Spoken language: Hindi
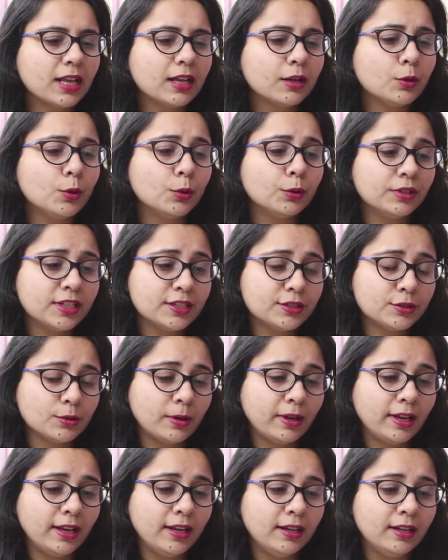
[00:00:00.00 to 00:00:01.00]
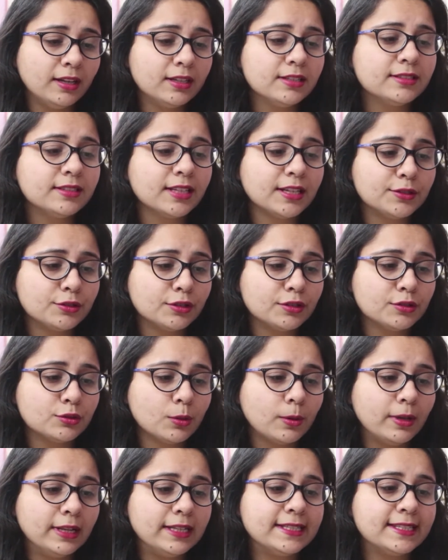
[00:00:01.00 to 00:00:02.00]
कोकोनट ऑयल
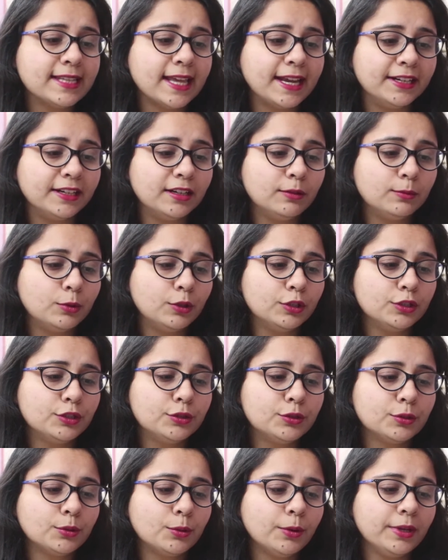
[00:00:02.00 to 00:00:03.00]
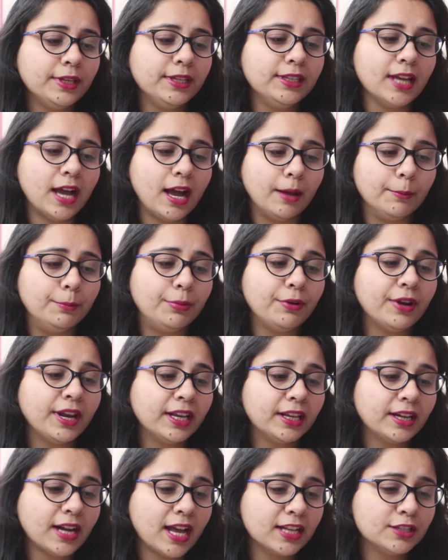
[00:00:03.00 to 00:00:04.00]
सिट्रस ऑयल सैंडलवुड सो या
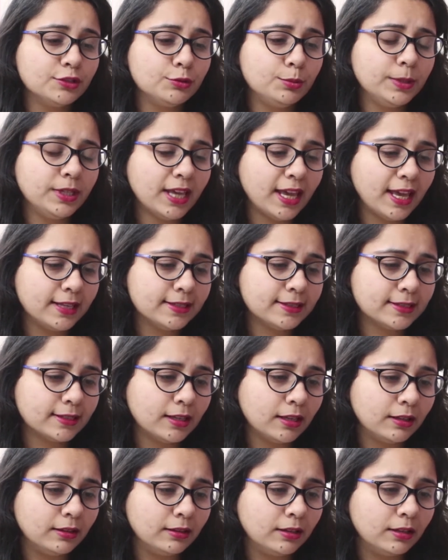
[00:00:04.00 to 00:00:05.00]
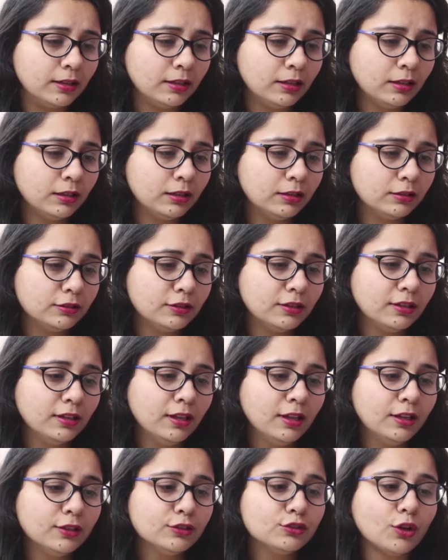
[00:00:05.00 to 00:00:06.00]
भृंगराज भी है इसके अंदर
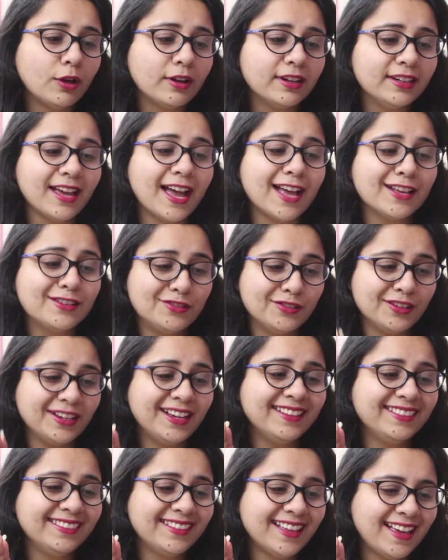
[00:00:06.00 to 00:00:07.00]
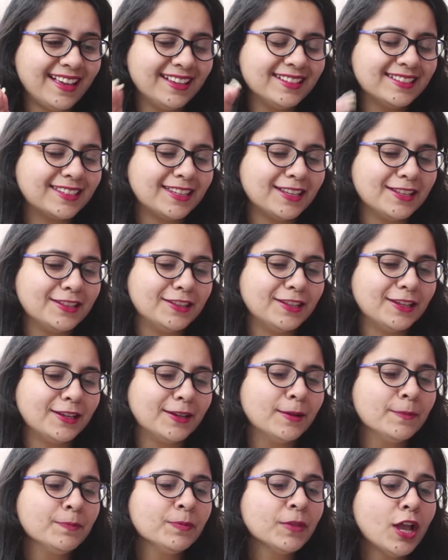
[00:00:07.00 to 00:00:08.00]
सॉरी अश्वगंधा है इसके
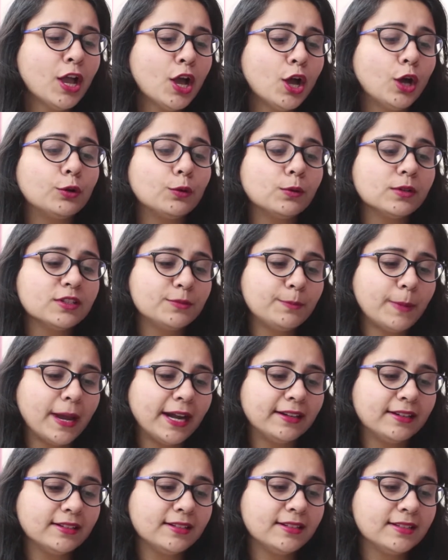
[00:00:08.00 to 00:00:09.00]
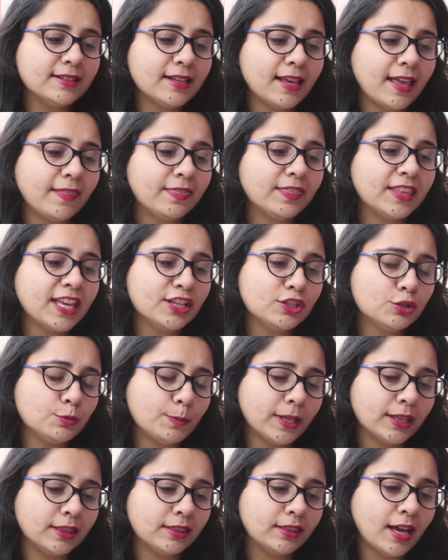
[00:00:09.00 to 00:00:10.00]
अंदर रोज़ पेटल्स है तेज
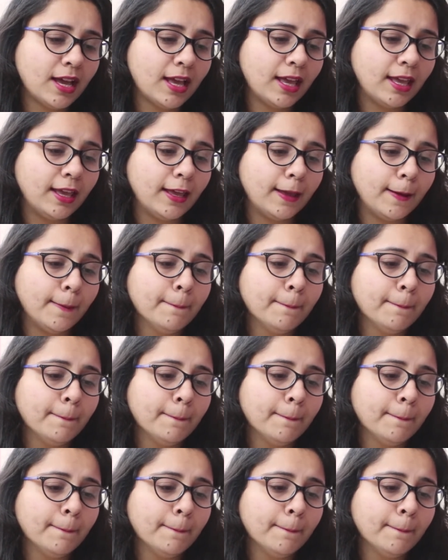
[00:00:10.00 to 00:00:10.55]
पत्ता है